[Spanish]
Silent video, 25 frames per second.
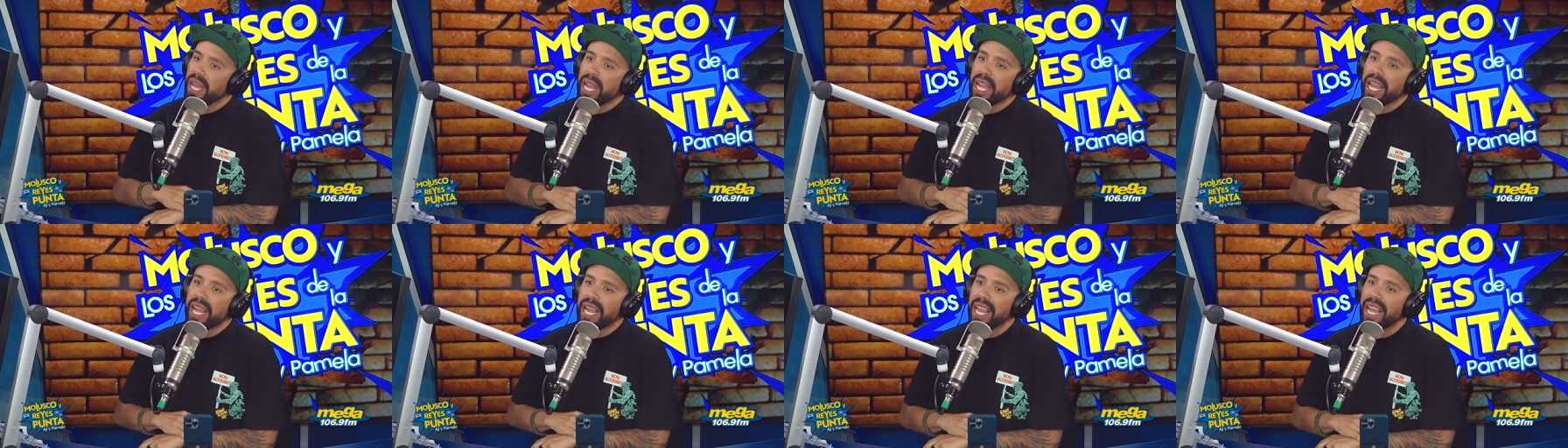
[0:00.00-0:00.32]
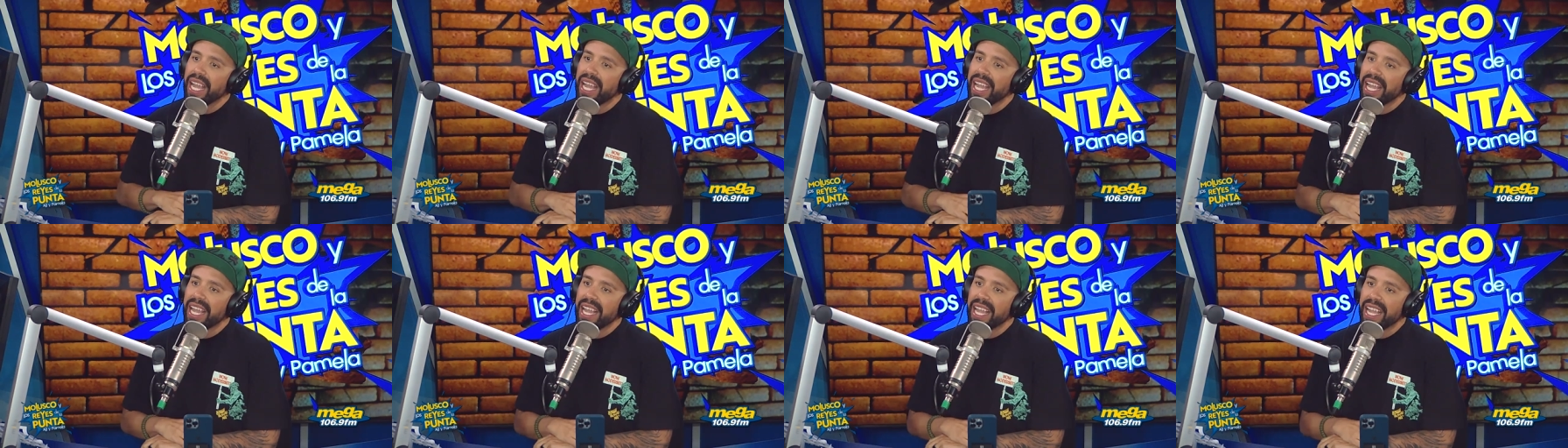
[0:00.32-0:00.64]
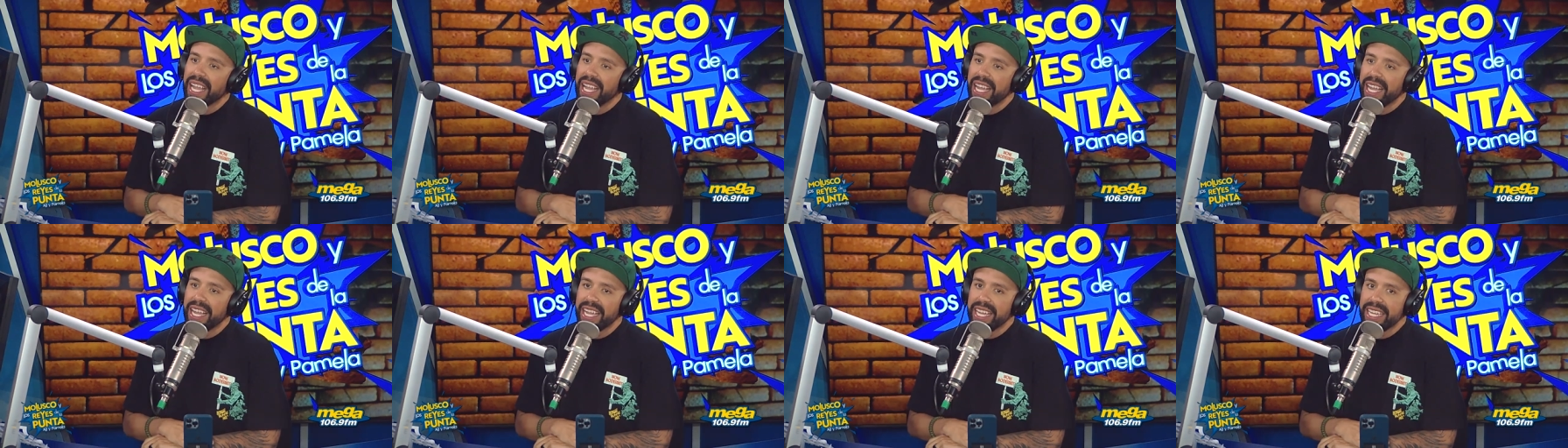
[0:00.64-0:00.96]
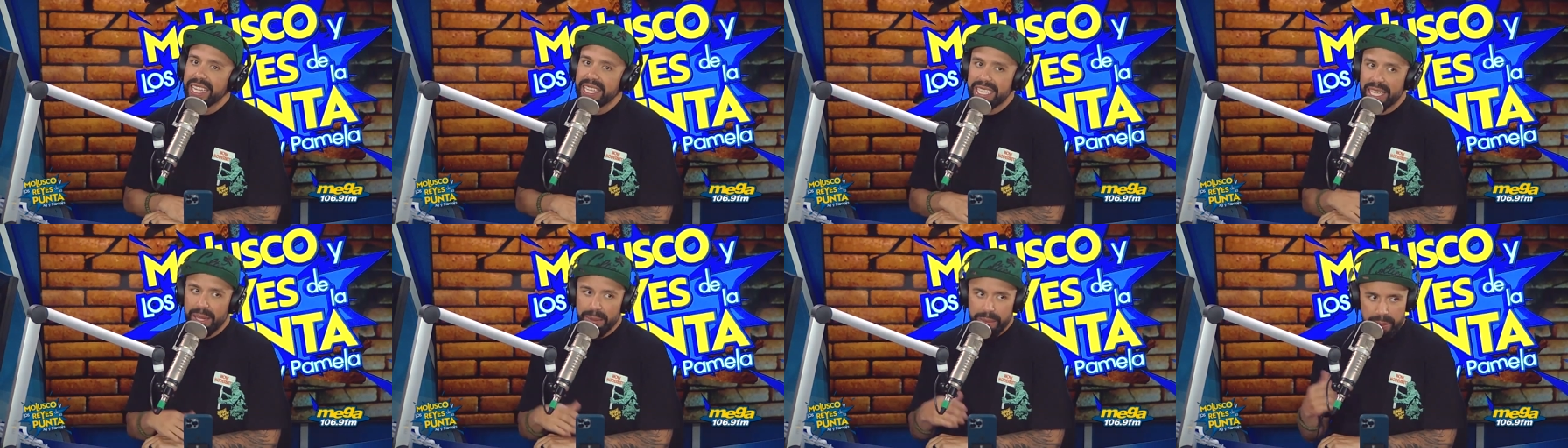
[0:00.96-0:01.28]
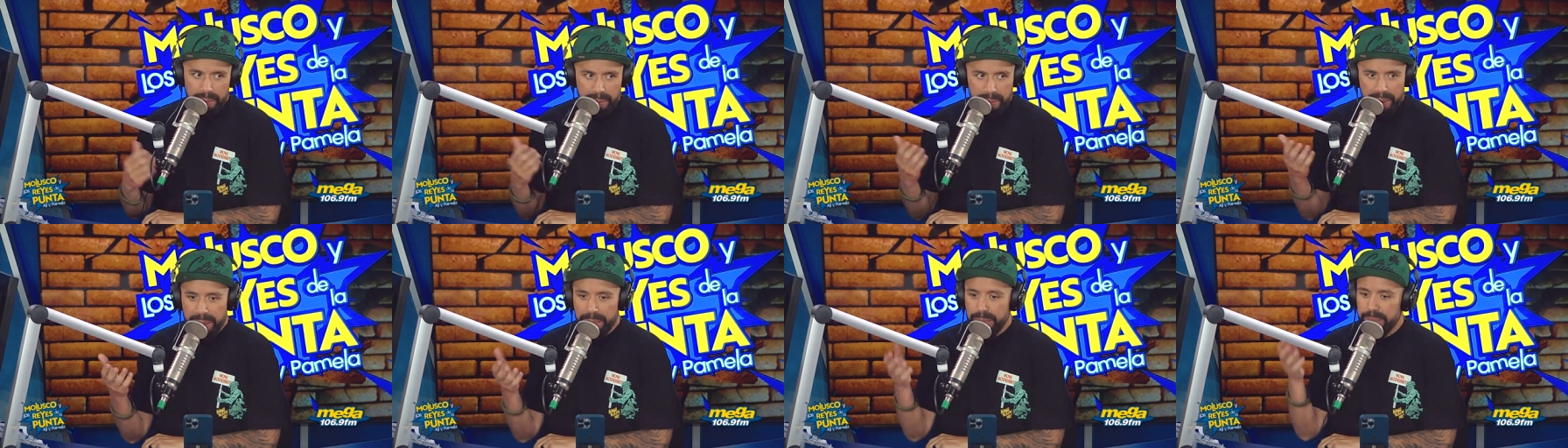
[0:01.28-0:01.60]
y
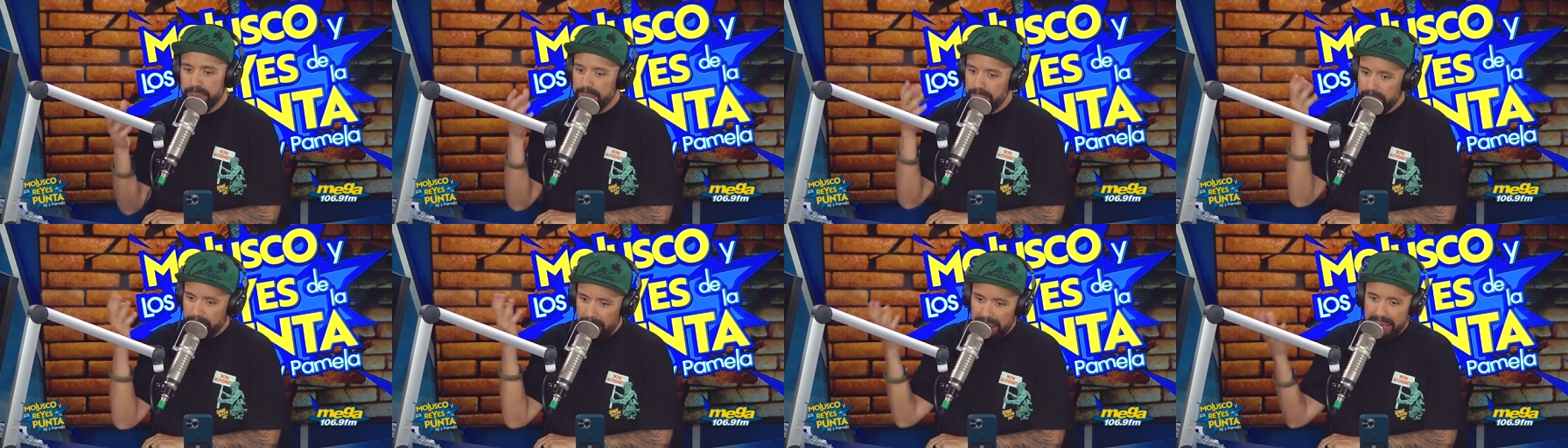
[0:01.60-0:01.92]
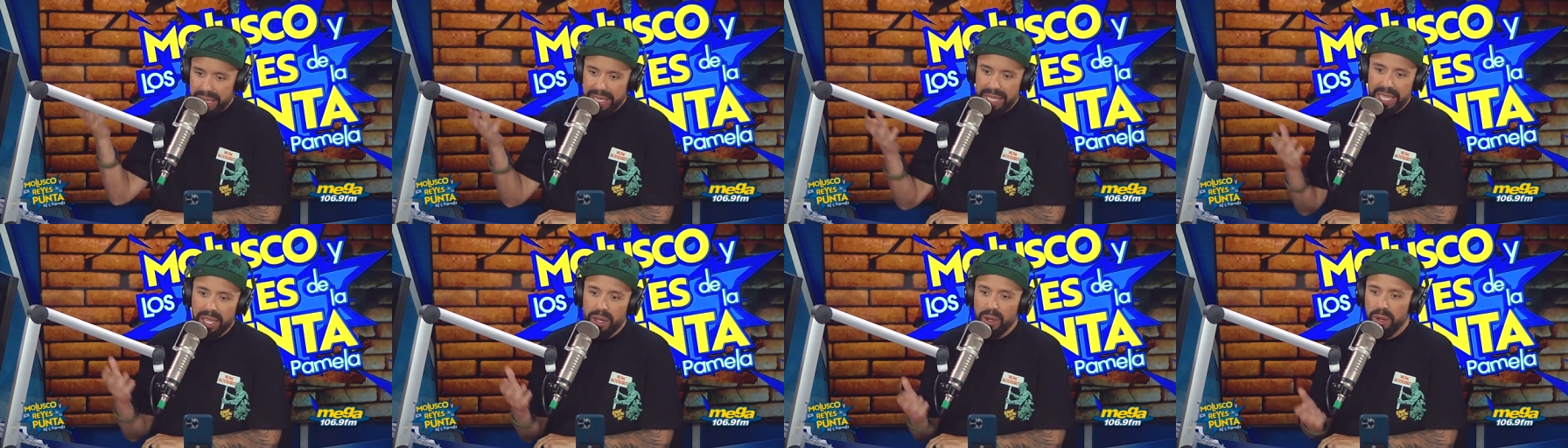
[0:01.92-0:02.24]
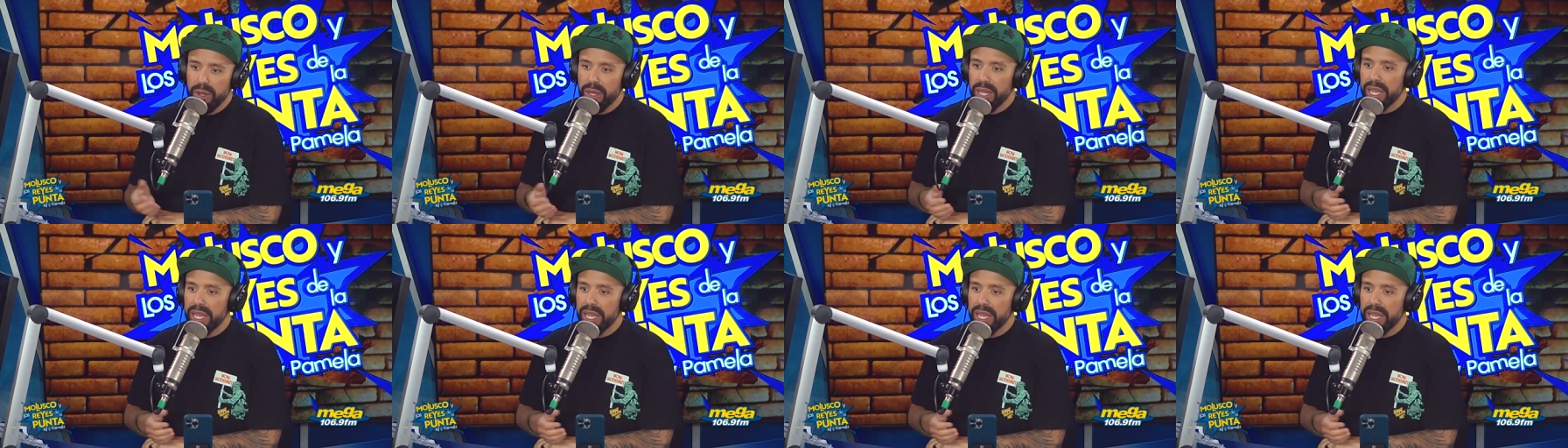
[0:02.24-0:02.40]
también vi parte ¿no?